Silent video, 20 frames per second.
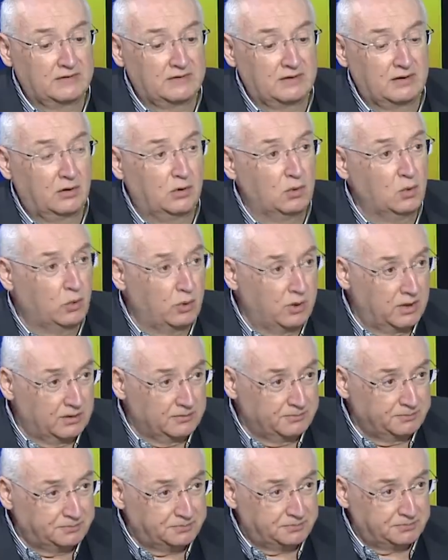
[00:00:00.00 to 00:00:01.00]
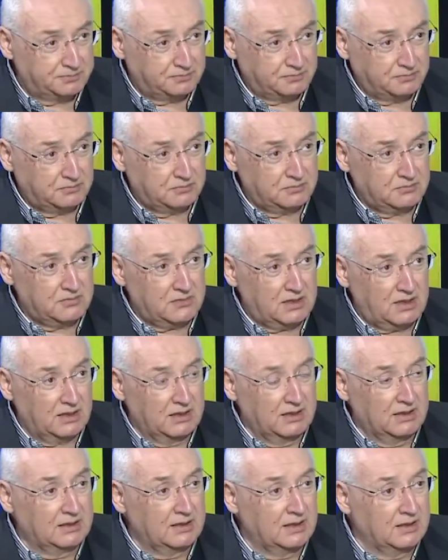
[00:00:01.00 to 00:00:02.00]
إذا هو
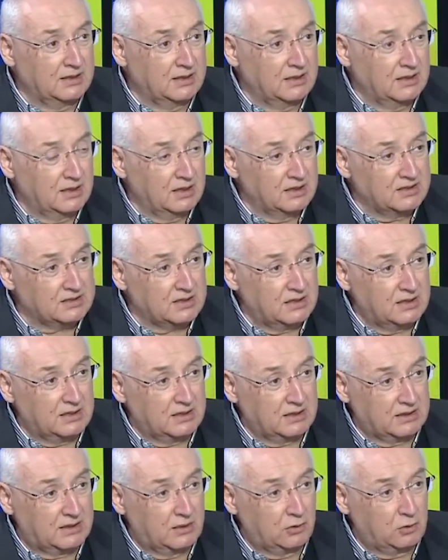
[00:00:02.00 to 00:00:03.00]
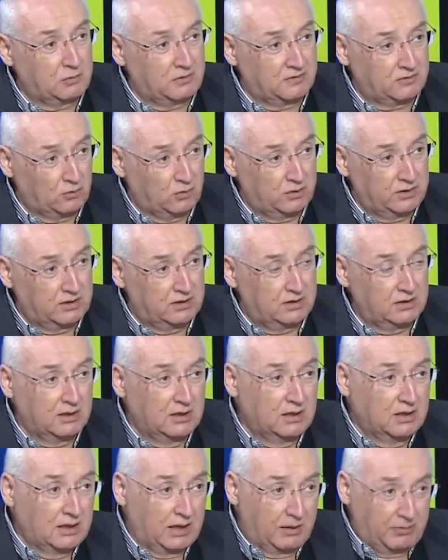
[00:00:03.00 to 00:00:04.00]
يعني هن آه، كانوا مسؤولين
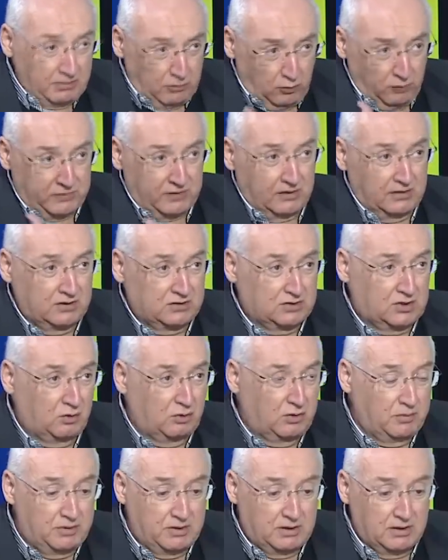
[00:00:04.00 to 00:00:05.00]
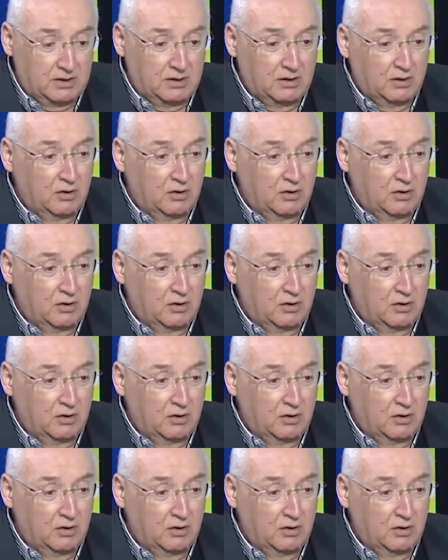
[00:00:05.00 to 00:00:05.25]
قبل ما أوصل لجوابي